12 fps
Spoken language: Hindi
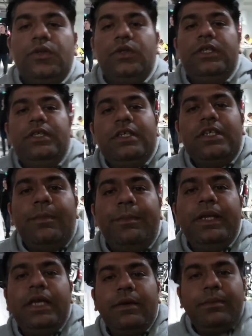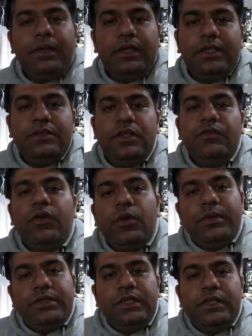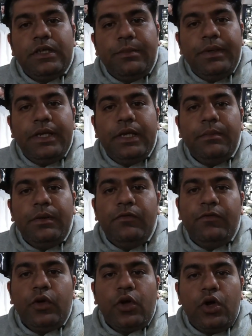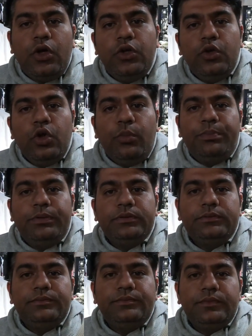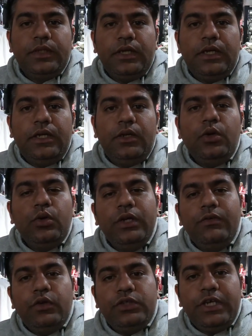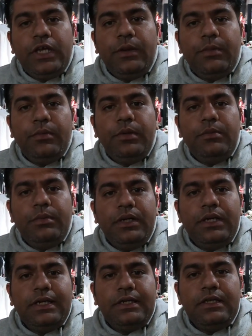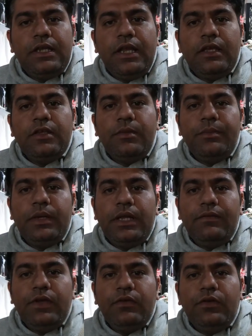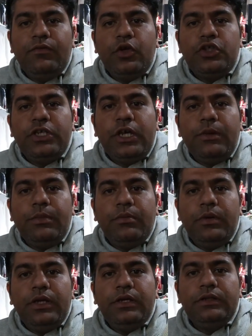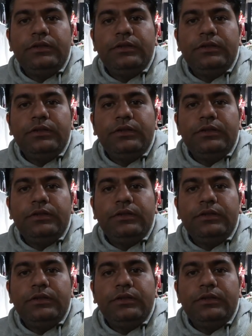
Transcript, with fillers: सो दिस इज़ अप्लीकेबल दिस इंफॉर्मेशन इज़ अप्लीकेबल फॉर ऑल यूरोप not only for Czech Republic, but that is an example I have given for Czech Republic.